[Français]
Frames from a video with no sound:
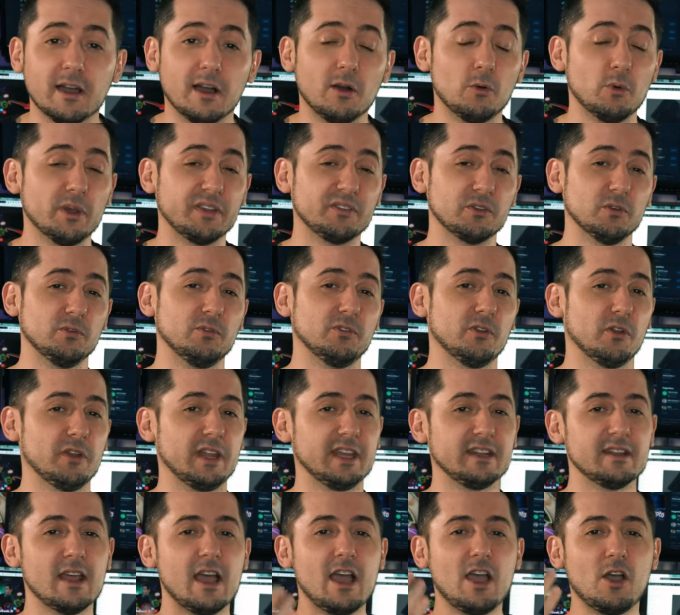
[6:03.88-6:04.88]
hein, où est-ce que vous en
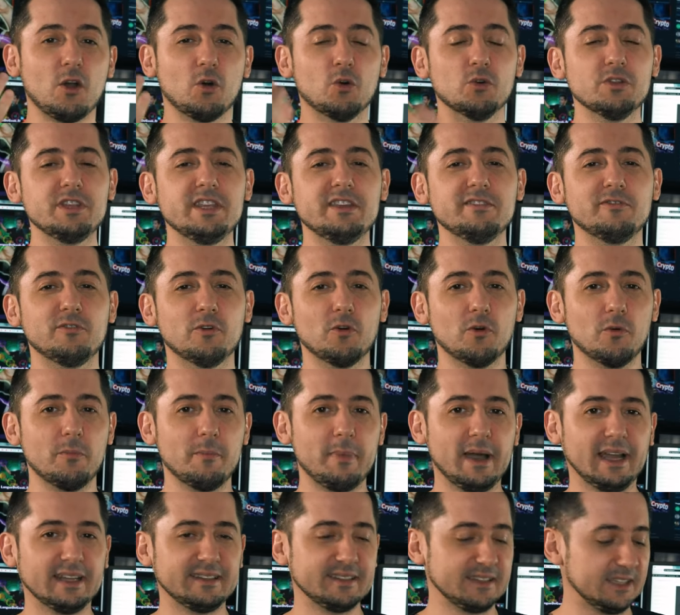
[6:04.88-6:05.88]
êtes au niveau
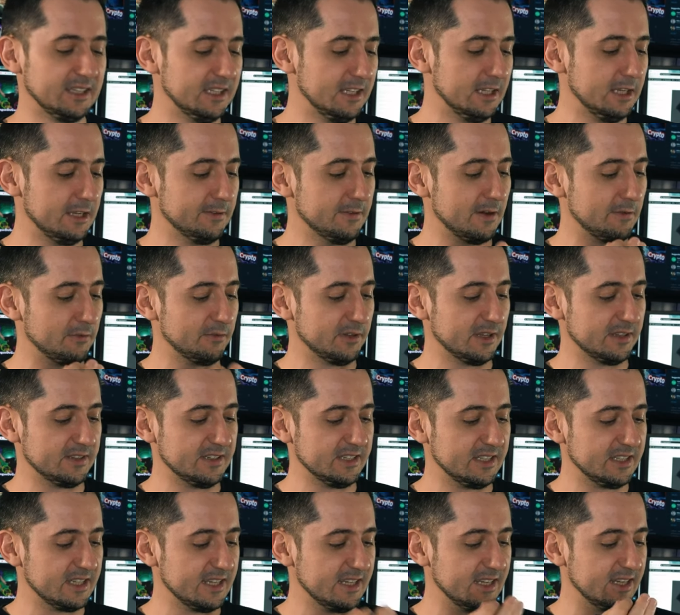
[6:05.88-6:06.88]
batterie. Il va vous
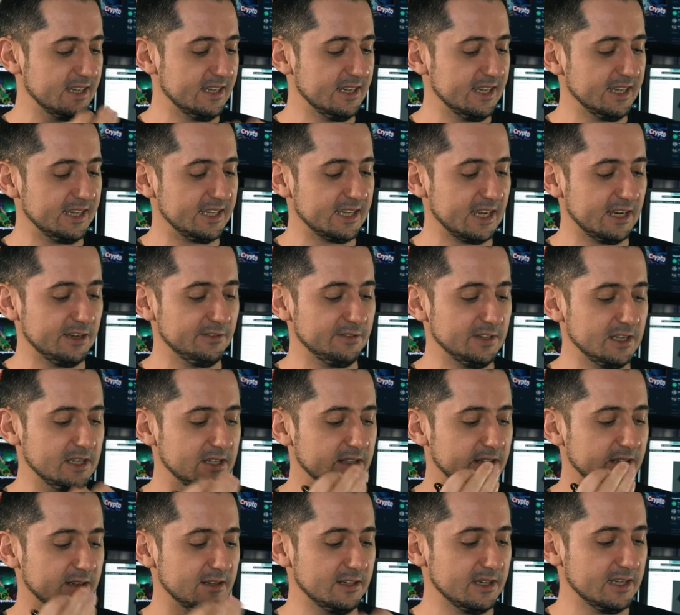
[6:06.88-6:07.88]
indiquer les
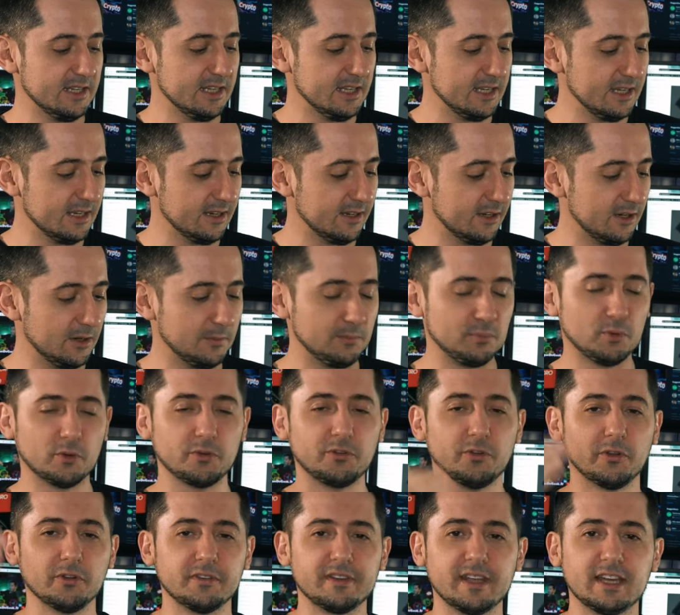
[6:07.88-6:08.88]
Calvin, les euh,
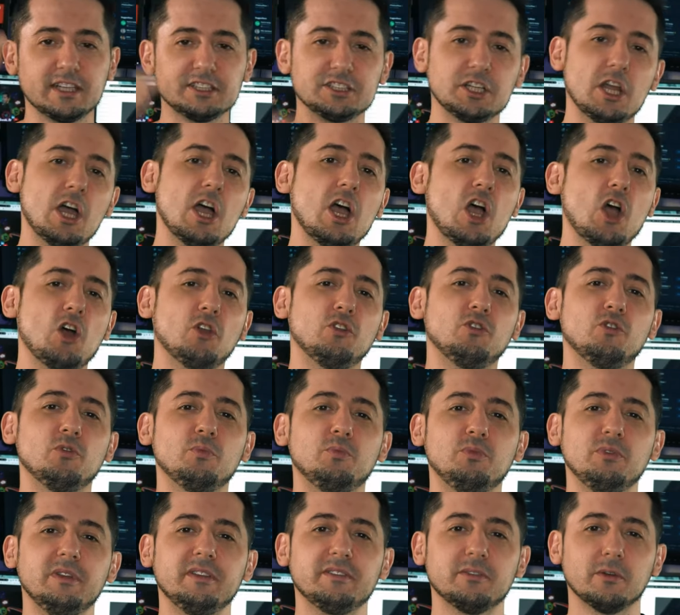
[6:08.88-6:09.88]
pourcentages de
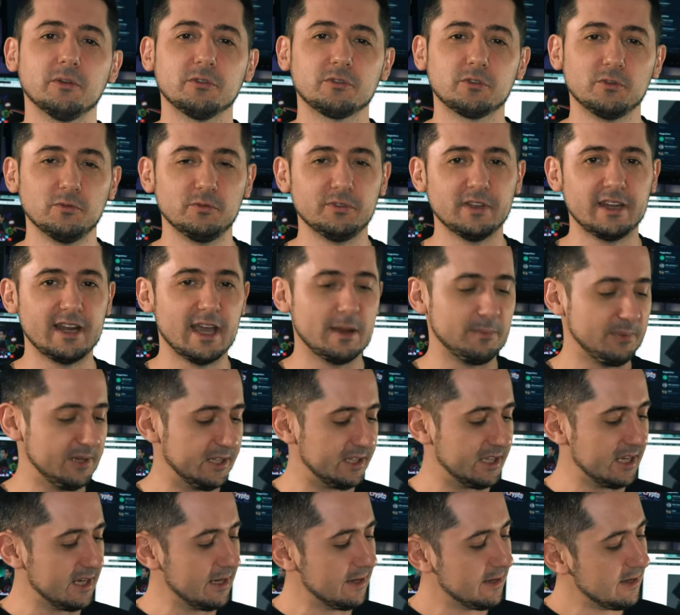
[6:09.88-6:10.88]
puissance que vous allez
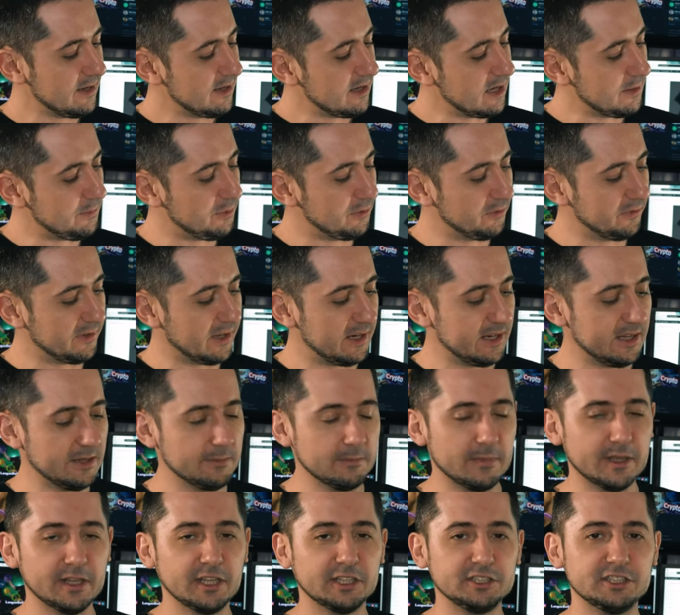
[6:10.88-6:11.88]
appliquer. Et puis vous allez
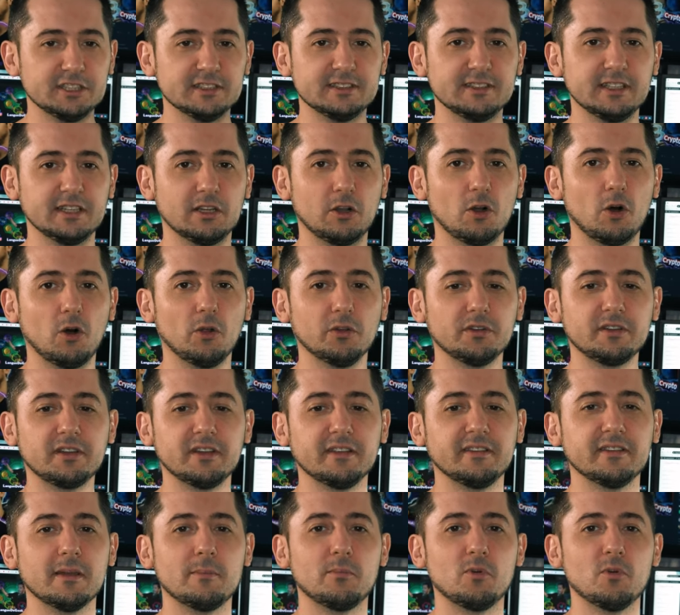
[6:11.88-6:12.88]
manager cet écran
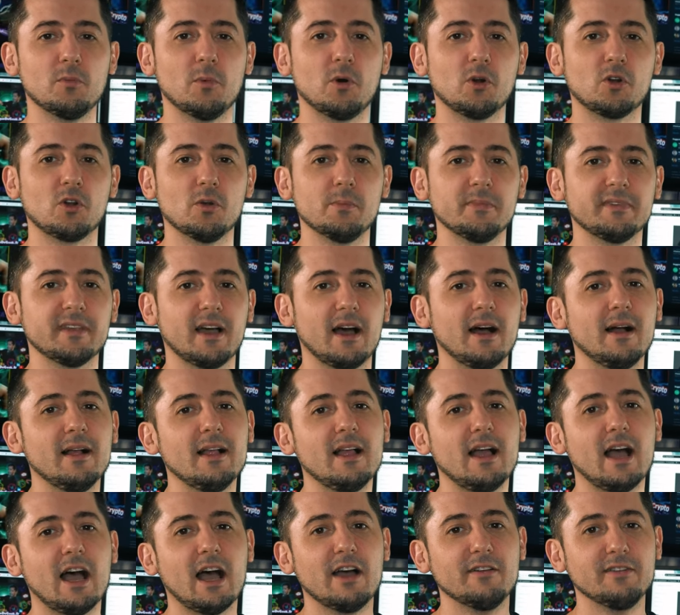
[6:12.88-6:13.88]
très simplement comme ça
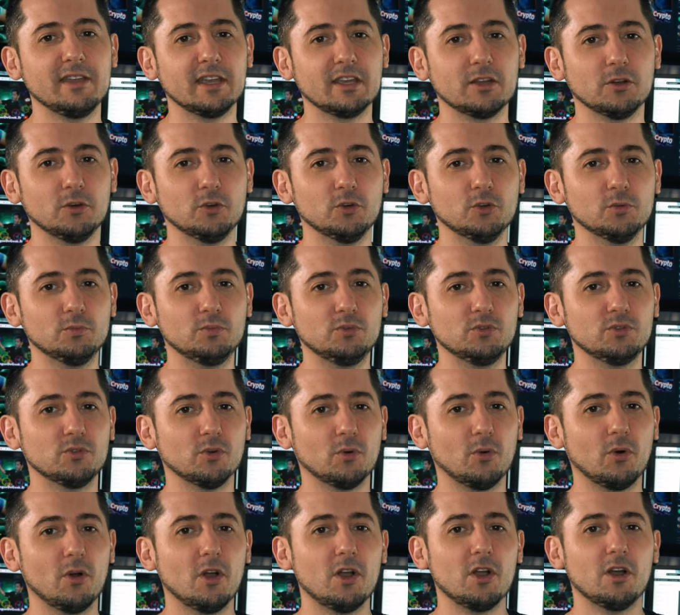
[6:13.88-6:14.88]
avec le
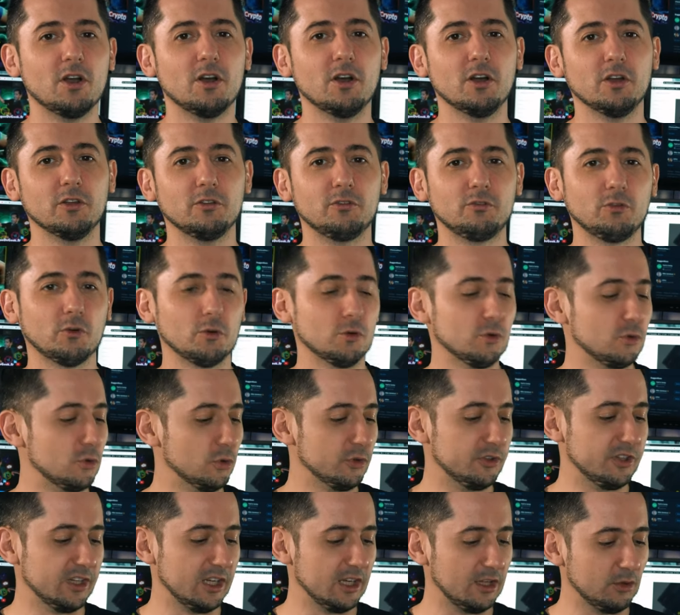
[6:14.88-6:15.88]
bouton euh, sur le
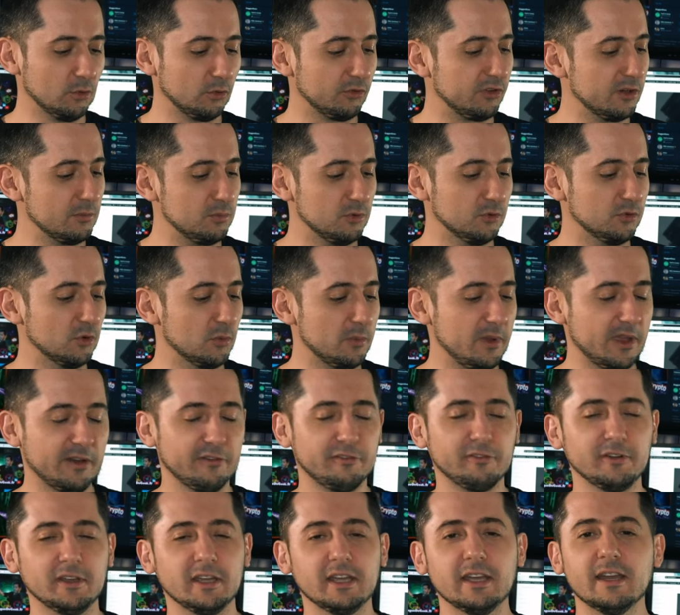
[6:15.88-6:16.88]
côté. Donc c'est plutôt bien
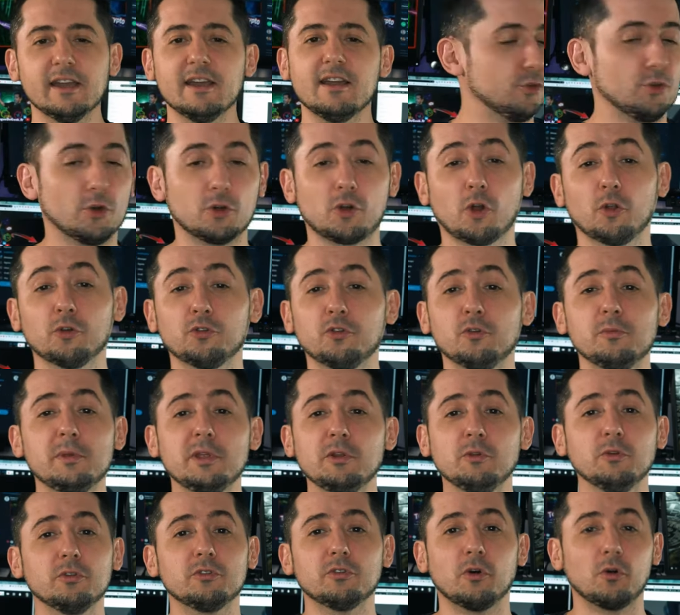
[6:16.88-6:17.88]
fait. Donc en deux
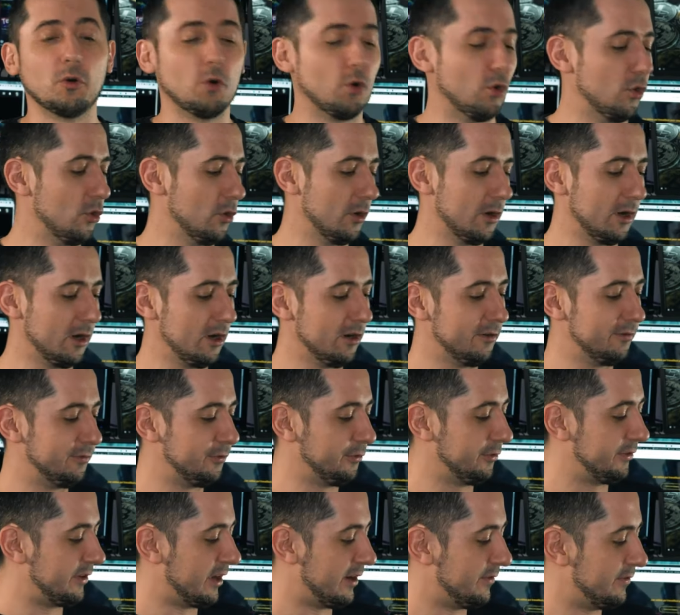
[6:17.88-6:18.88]
minutes, en gros, euh,
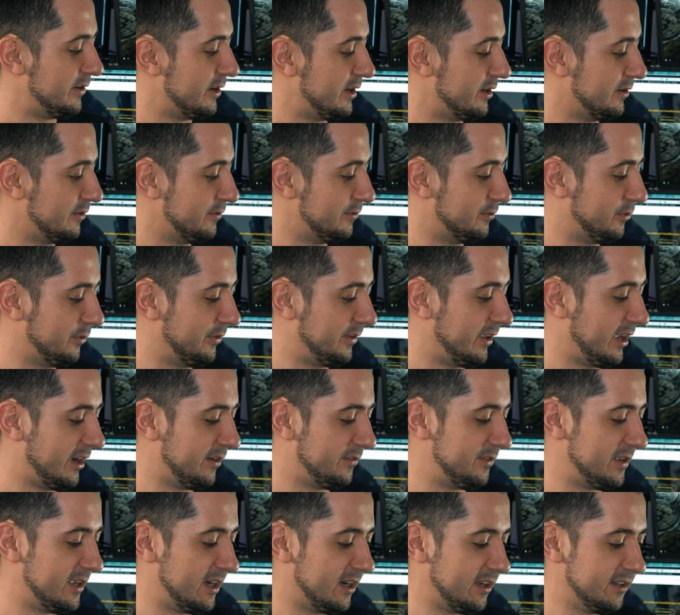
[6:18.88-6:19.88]
vous savez vous
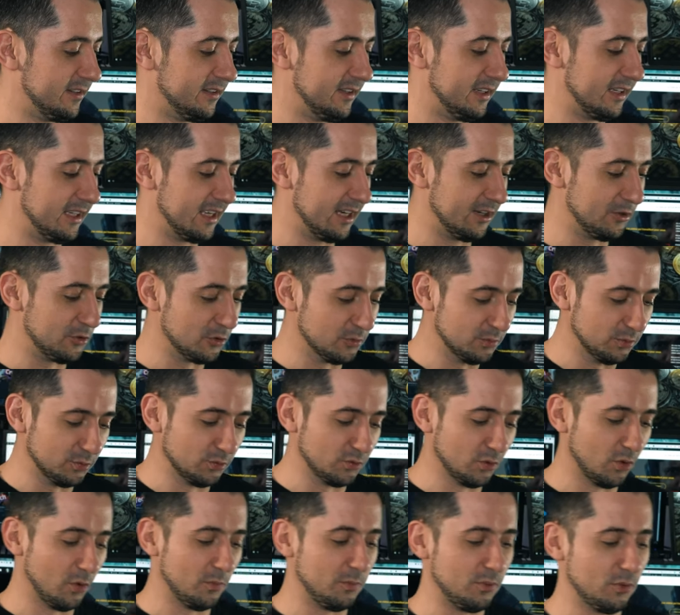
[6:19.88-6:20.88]
servir des quelques
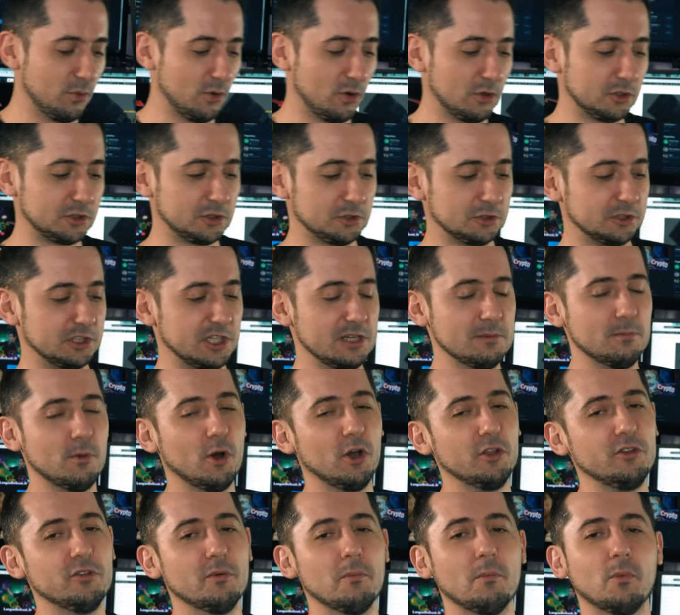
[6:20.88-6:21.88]
boutons pour changer le
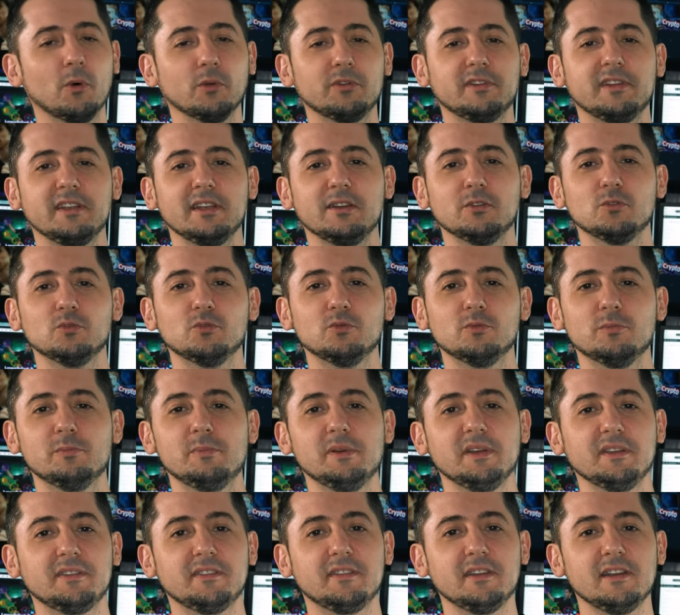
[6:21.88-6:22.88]
mode, monter ou
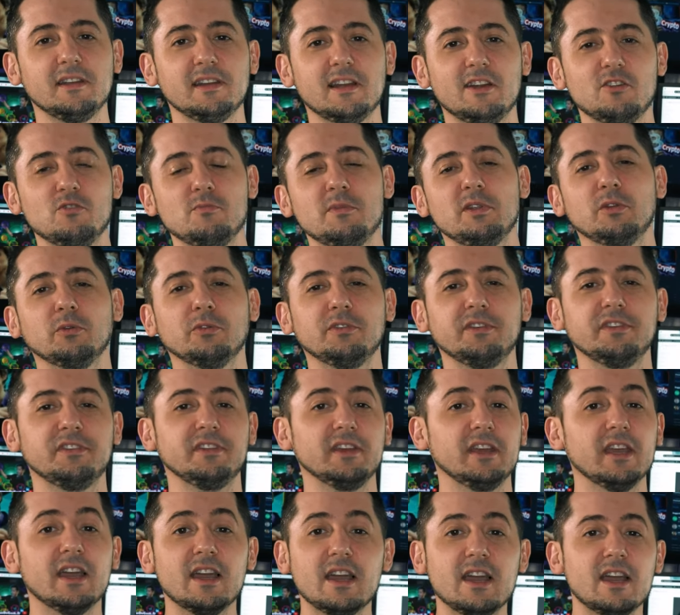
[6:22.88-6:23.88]
baisser la
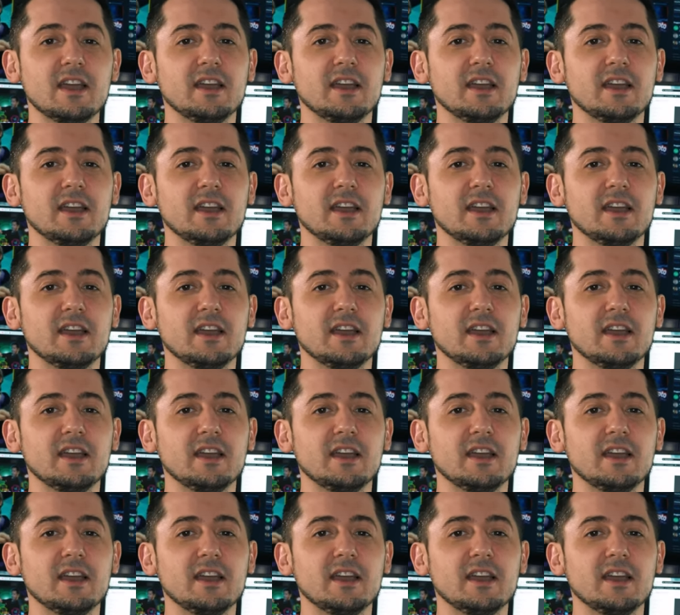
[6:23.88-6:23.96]
luminosité.